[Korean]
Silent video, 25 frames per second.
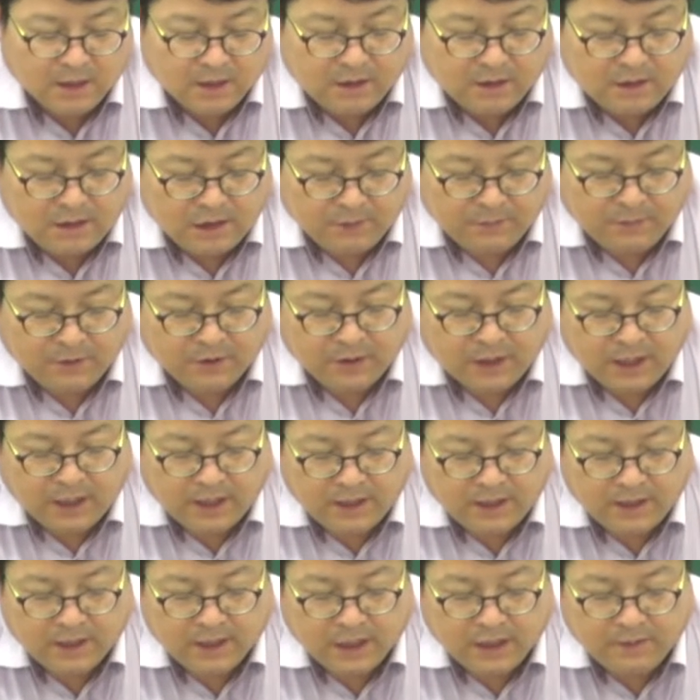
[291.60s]
2번
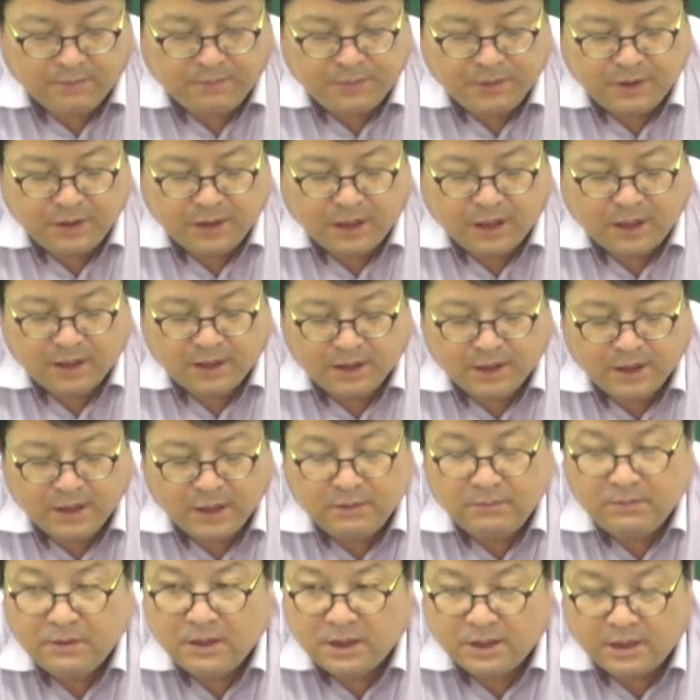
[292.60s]
A가 B의
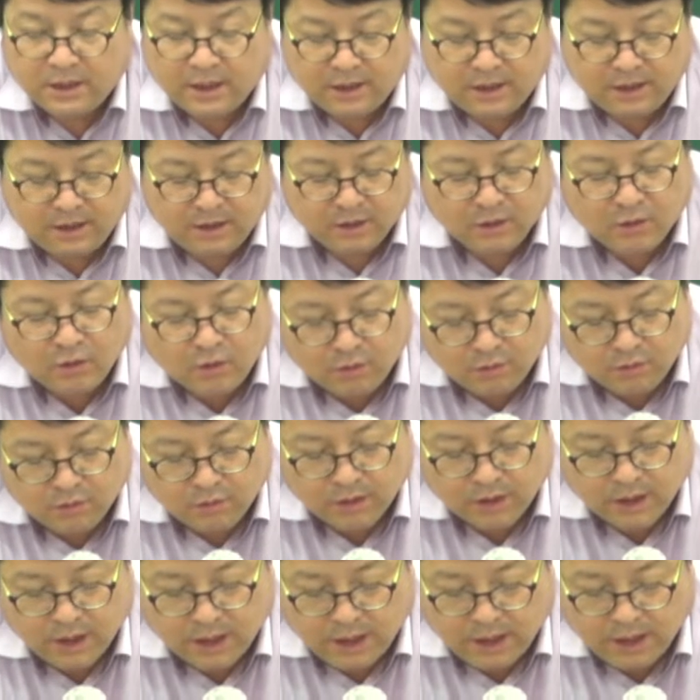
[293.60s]
임이 되리는
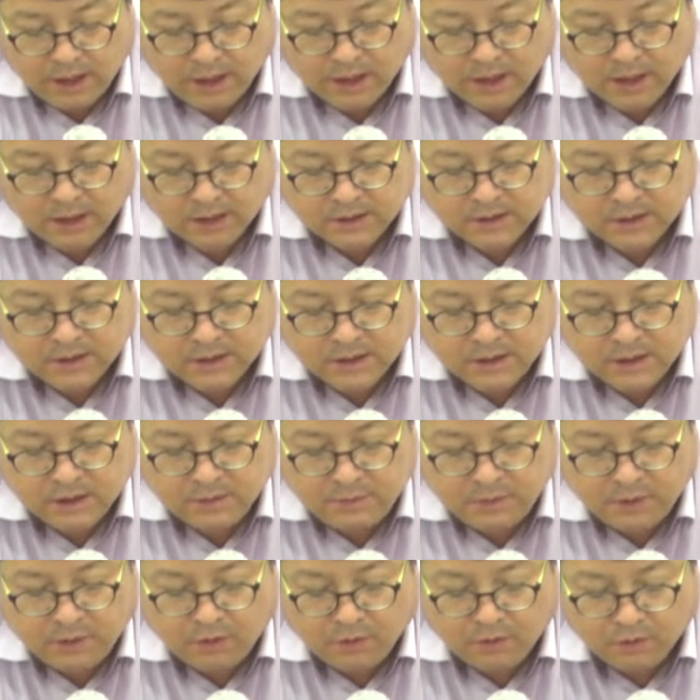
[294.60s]
경우 A가
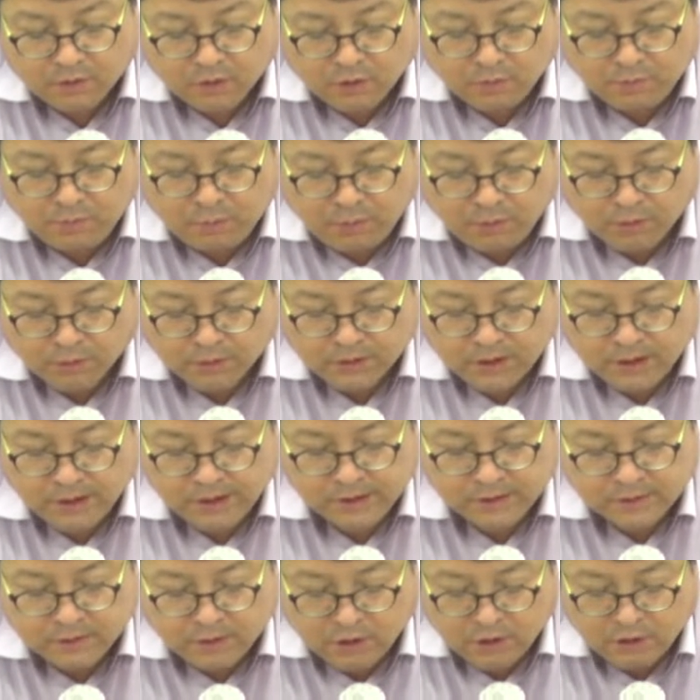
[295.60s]
질병으로 복된
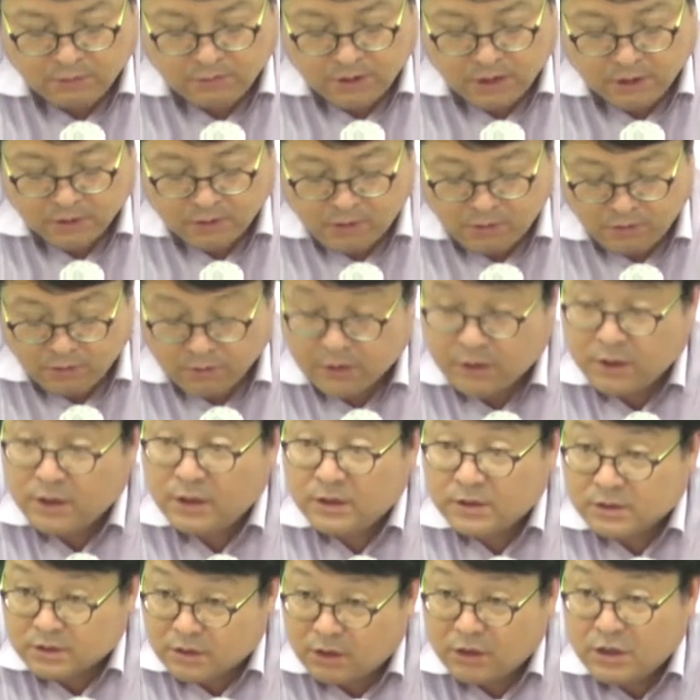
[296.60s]
선임이 한 경우
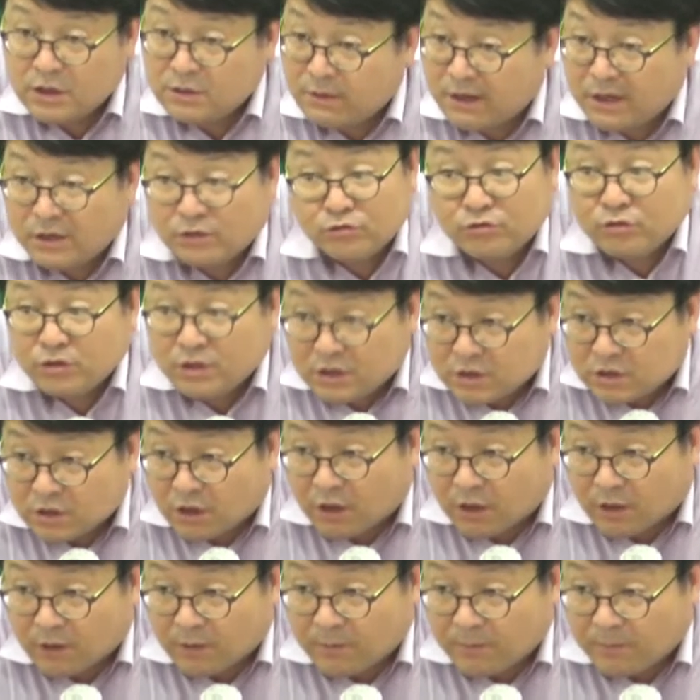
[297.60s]
선임할 수 있죠.
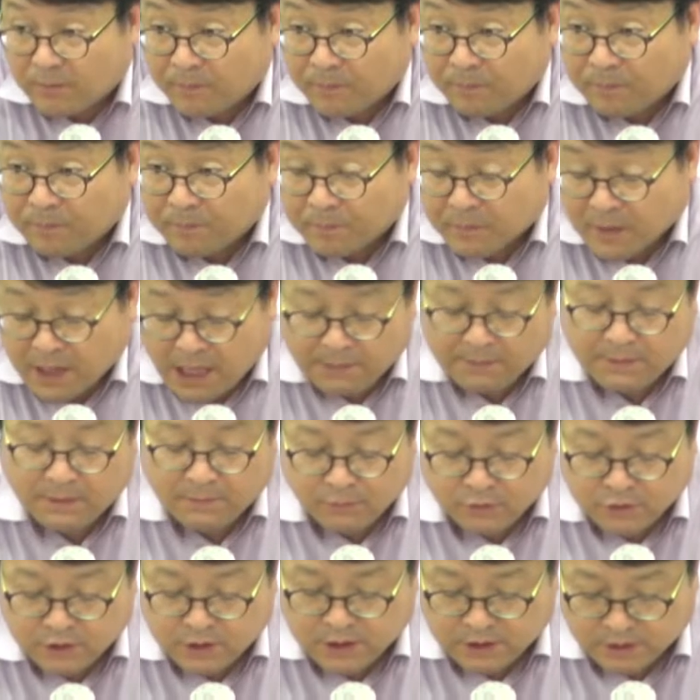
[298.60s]
다만
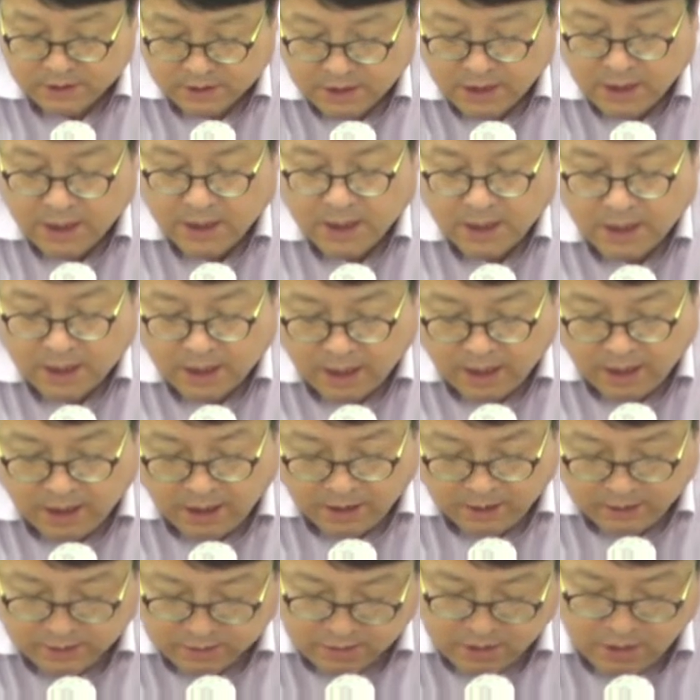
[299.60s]
문제는
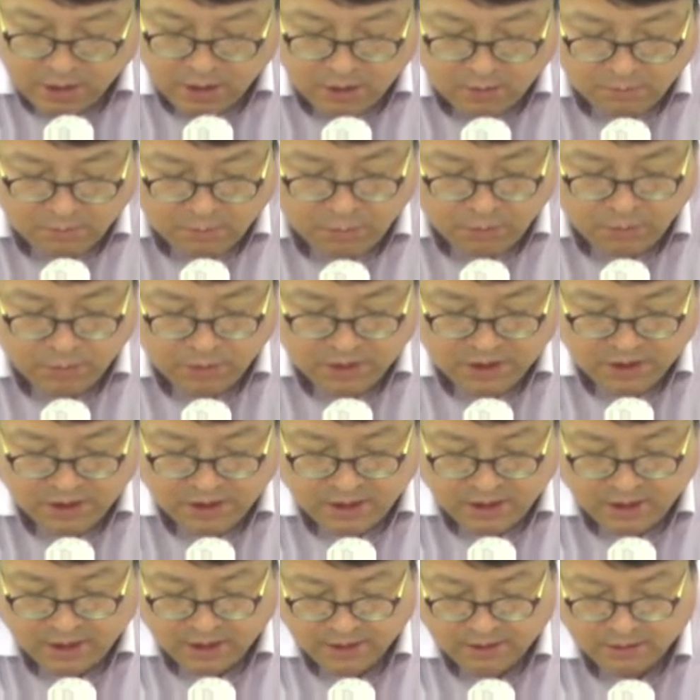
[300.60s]
A는 본인에
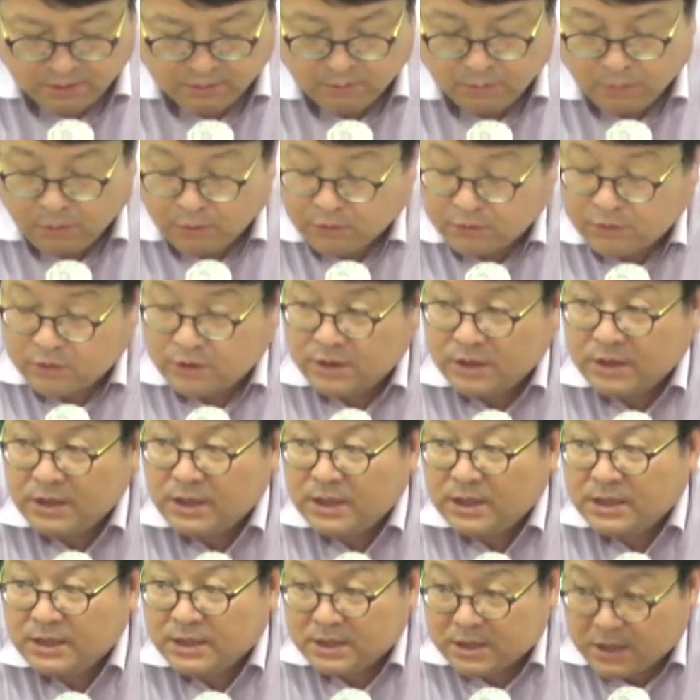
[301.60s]
대하여 모든
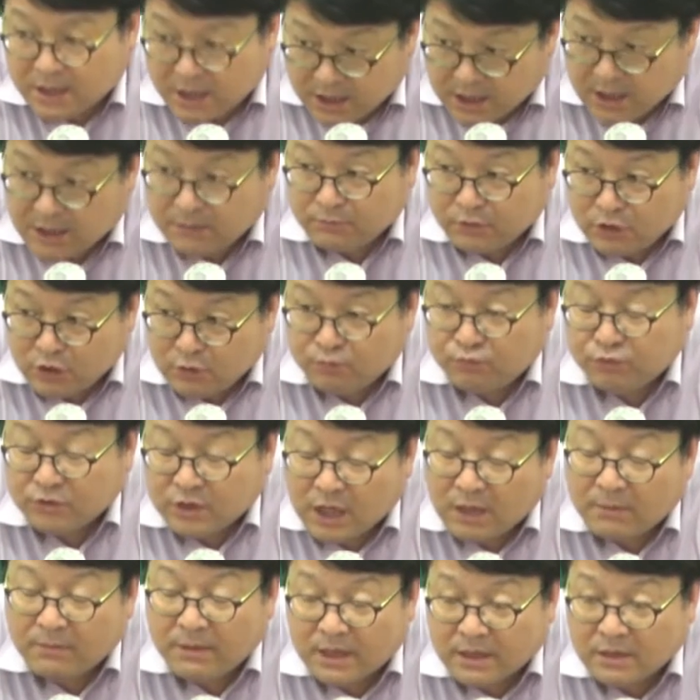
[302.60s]
책임을
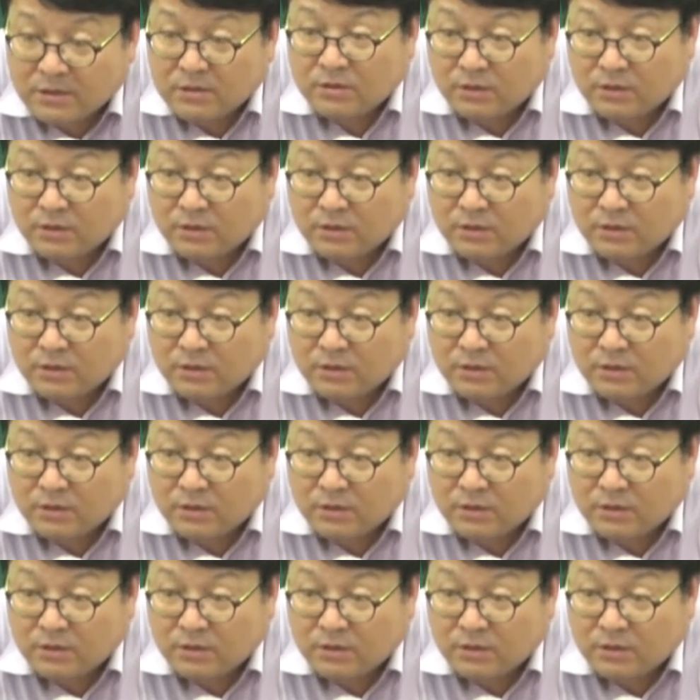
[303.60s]
부담하는